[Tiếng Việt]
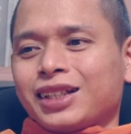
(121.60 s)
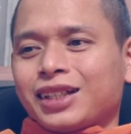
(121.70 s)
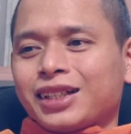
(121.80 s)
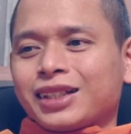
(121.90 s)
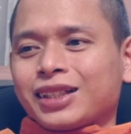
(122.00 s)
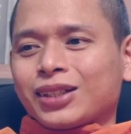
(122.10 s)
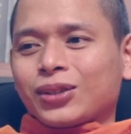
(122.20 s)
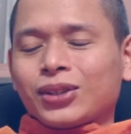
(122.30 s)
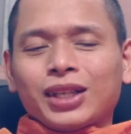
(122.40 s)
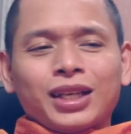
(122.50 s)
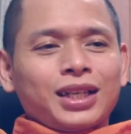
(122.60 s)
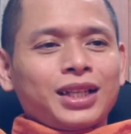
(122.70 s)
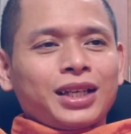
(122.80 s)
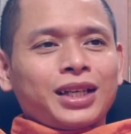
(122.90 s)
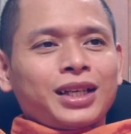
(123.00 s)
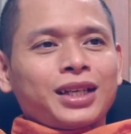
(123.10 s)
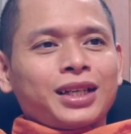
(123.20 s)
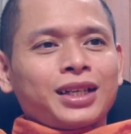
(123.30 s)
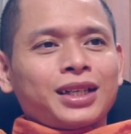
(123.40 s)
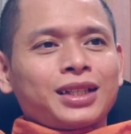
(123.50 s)
à, chắc có lẽ
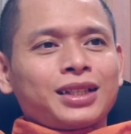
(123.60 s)
là